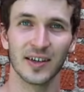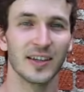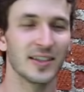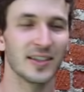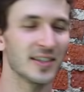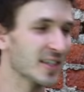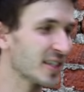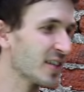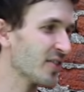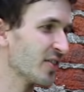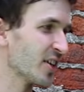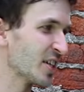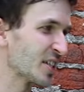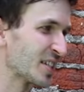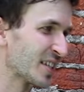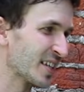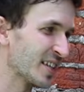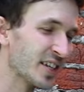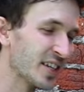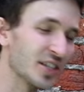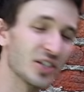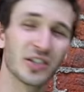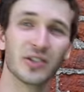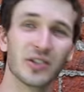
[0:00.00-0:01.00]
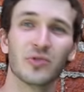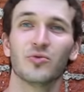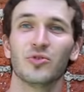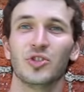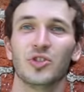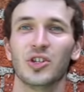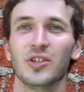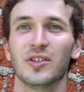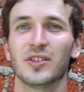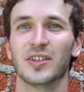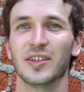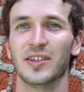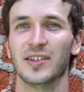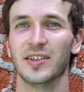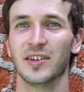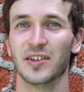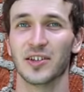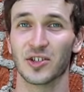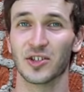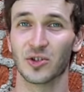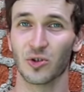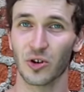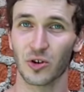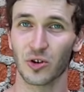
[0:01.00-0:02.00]
Если ваша задача научиться
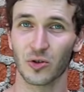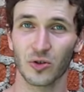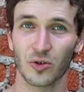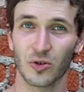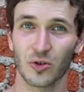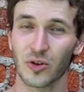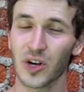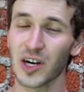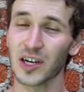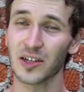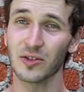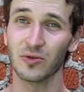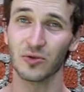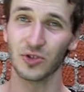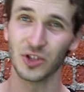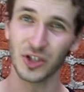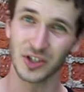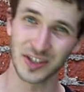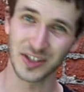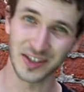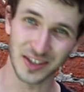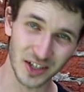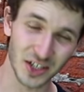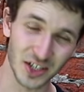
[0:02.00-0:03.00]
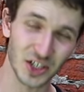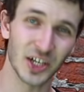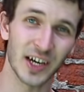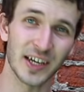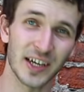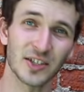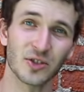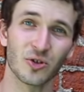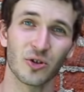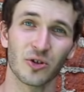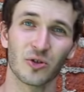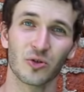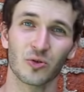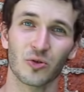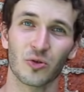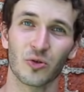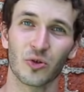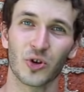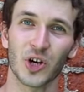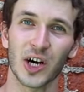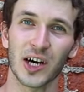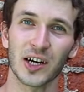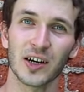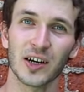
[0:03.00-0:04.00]
делать стойку на руках, научиться держать стойку на
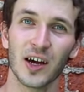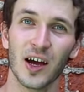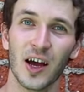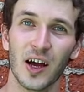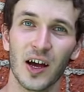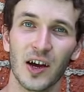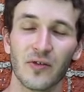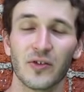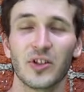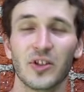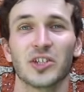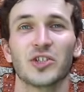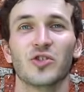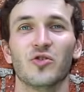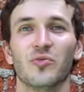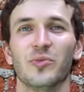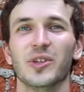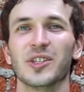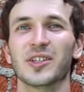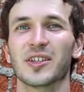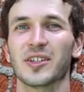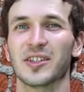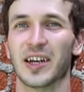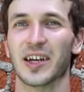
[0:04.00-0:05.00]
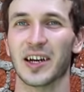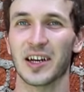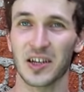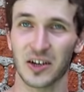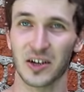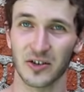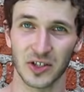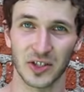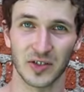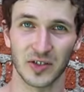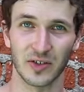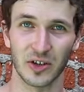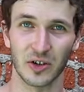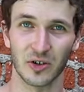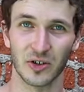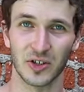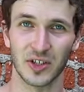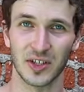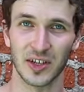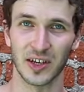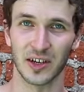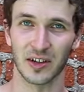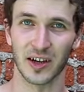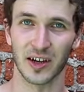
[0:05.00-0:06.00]
руках, вы должны уметь контролировать свое
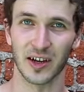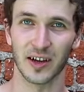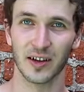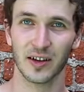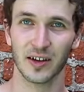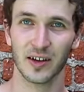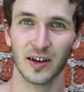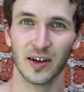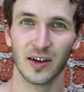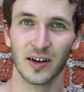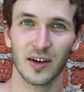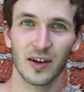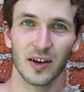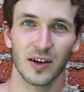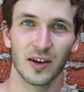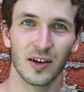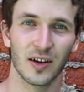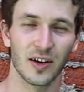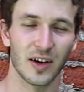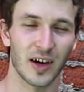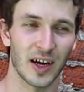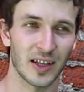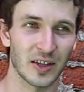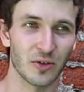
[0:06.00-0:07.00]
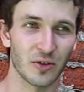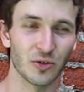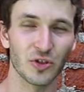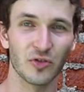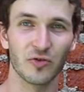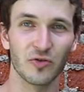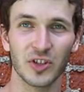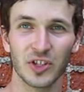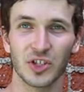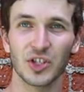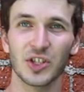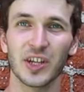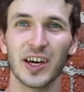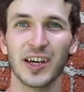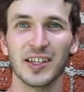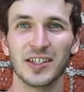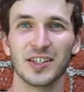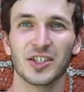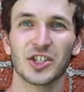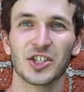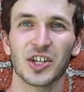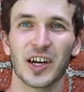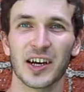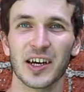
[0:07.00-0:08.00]
тело. От того, что вы начинаете
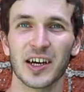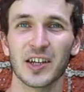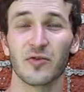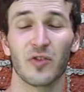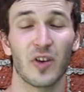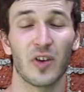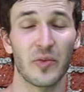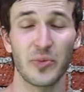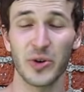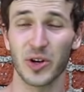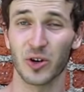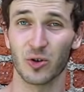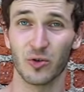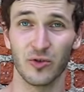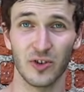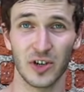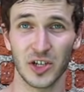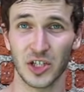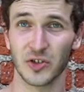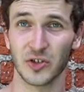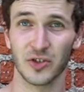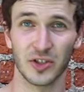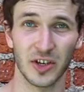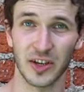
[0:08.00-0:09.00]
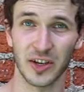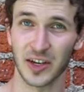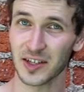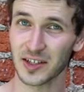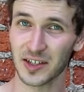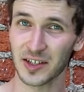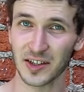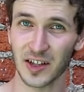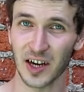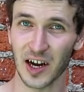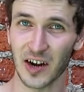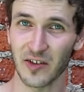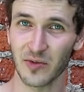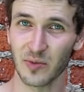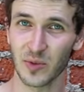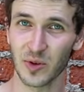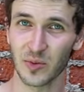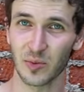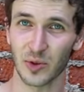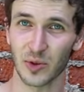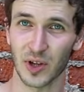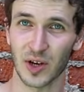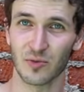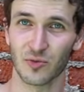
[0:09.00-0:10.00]
шагать, вы, во-первых, увеличиваете риск травмы,
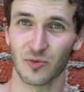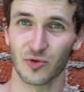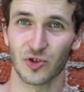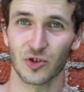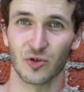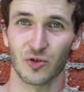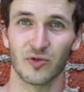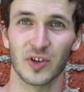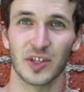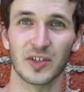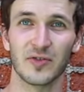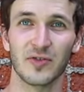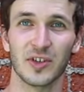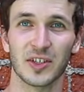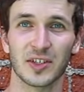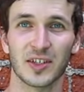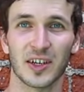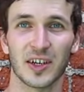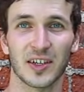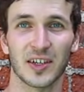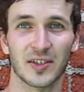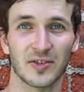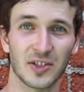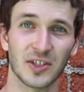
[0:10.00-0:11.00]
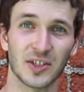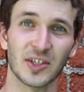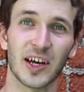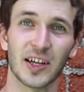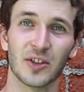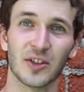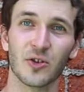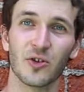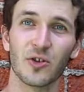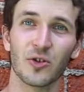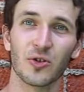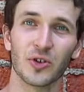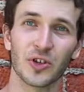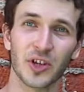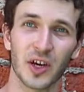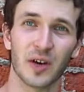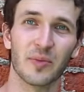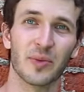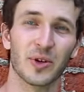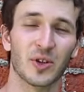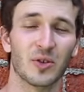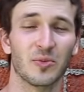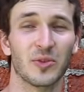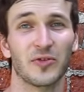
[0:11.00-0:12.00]
потому что у вас вес оказывается на одной руке, а
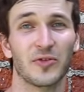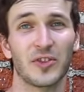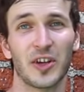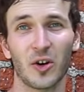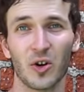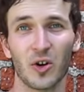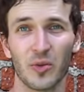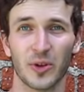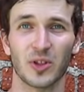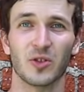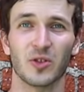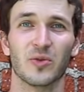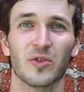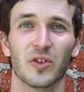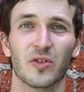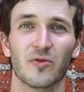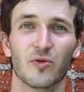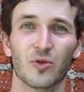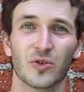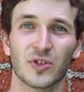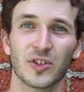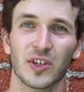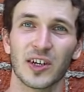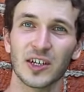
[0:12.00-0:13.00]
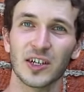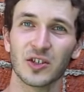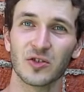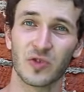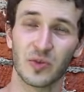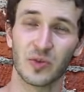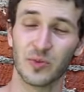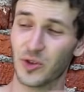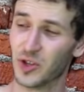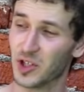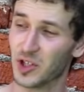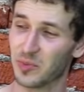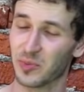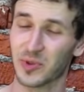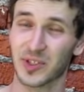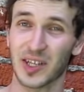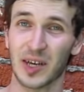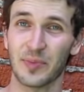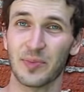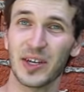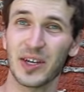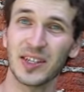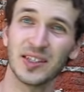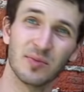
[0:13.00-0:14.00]
потом на второй, потом на двух сразу, вы бьете по
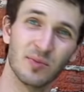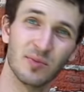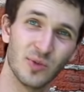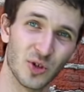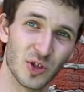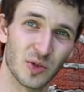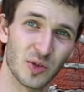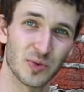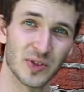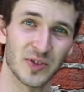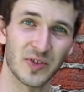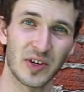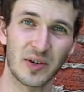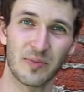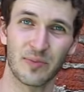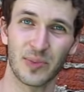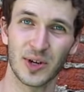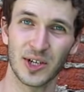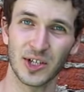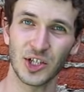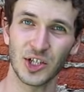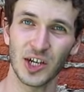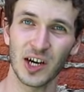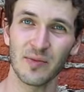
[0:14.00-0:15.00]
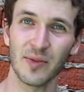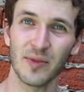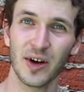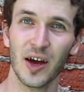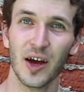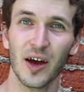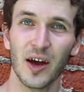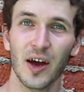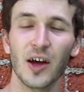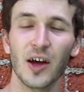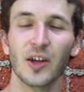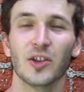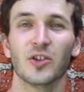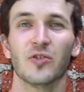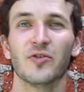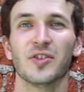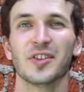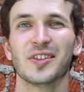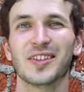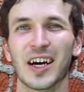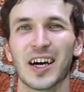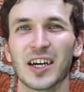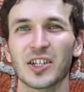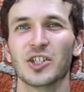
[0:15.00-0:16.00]
запястьям, бьете по своим плечам, но вы
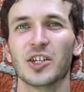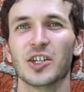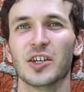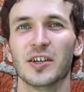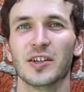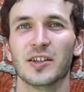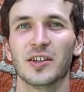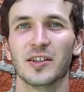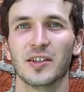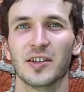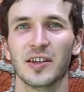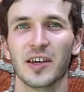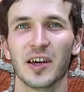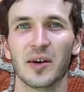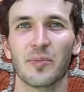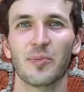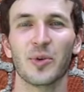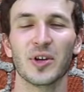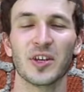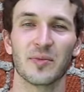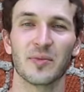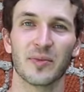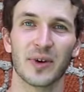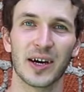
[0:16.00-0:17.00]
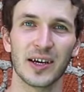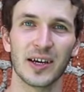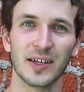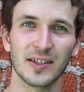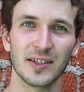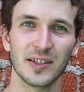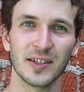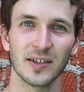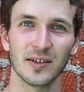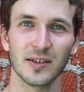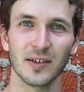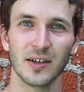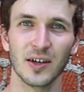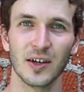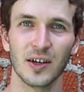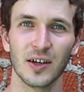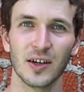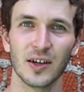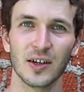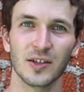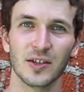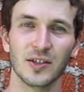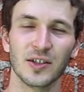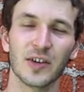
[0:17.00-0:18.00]
также не понимаете,
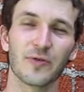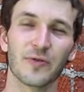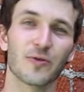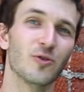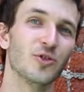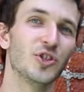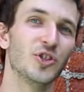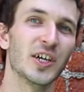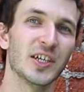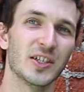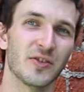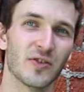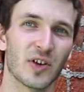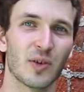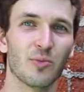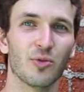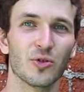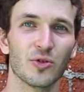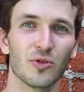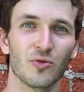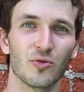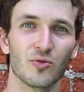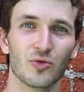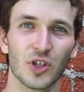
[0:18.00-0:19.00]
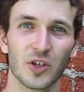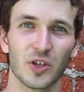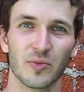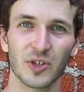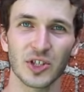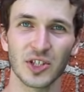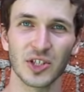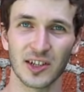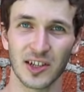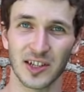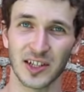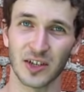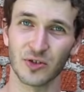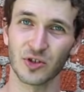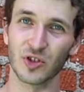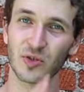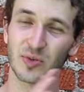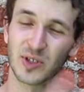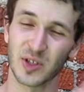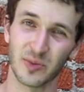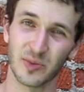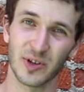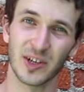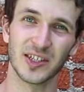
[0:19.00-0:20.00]
не включаете в работу нужные мышцы для того, чтобы
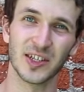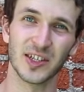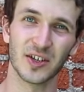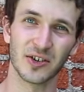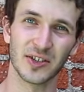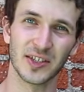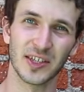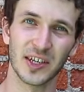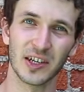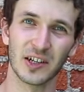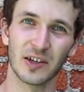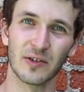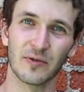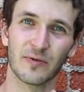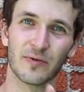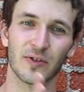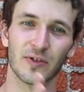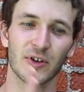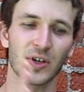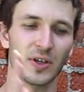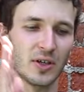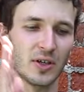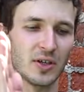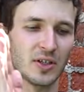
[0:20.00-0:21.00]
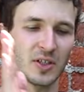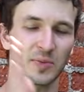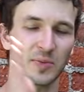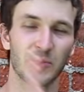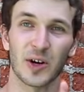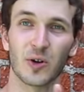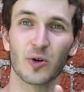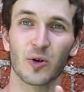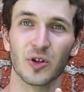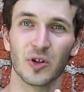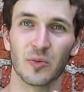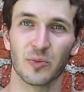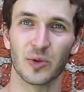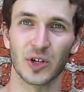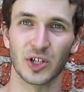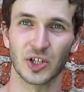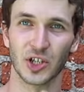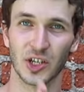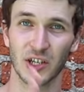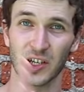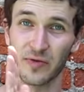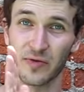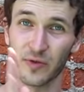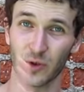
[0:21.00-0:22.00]
стабилизировать тело в спокойном
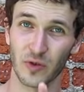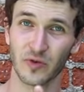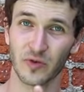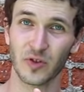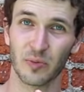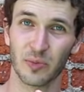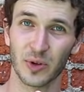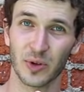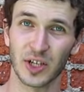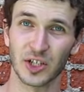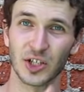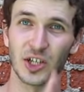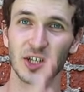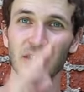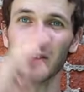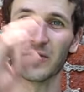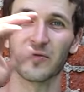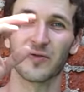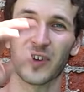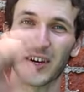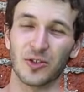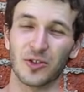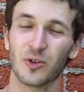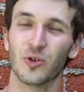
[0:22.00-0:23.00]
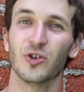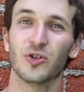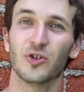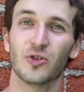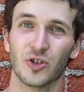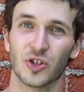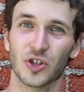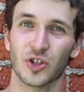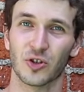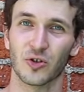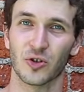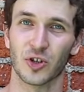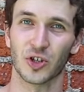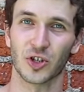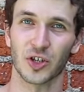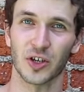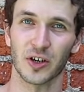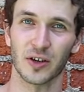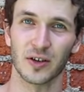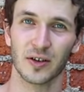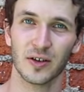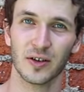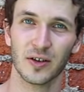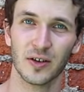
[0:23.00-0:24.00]
положении, в ровном положении, в одной и той же точке.
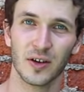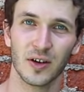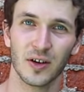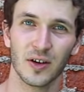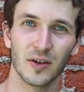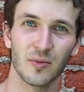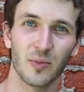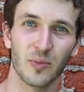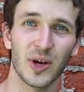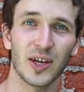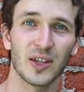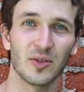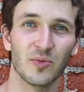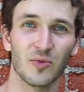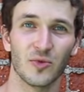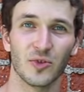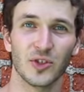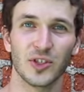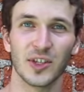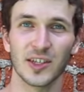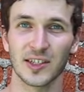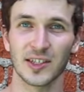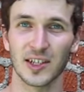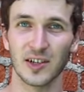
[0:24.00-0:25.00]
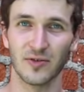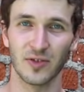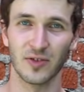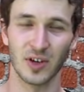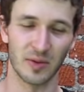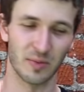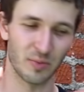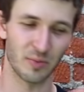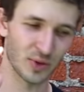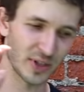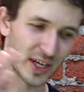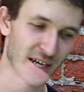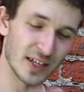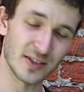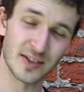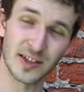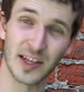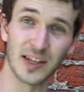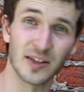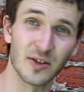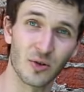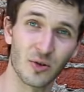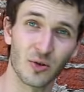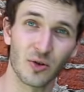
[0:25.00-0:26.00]
Поэтому, если вы пытаетесь
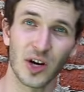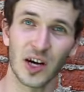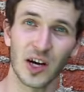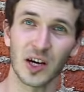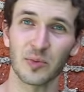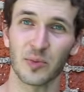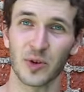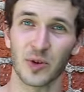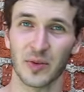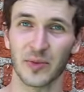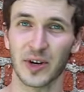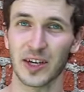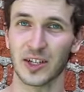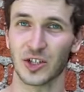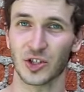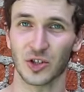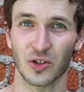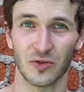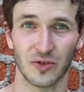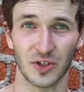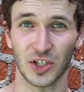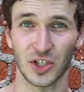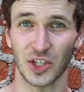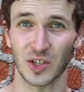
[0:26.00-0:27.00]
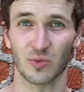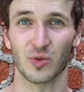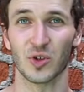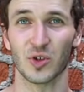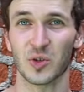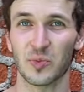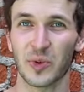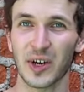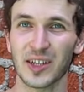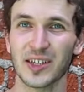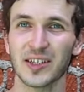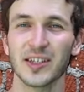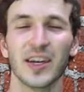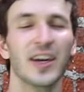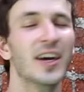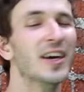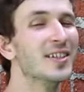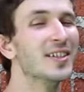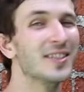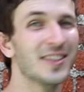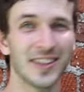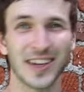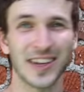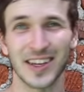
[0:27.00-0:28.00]
стать на руках, понимаете, что вы сейчас будете падать,
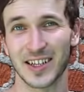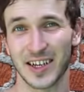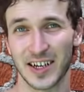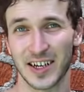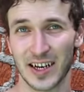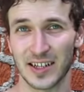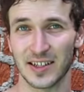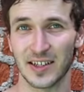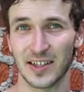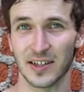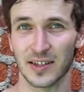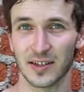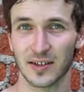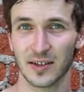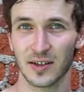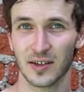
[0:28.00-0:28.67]
не надо ходить.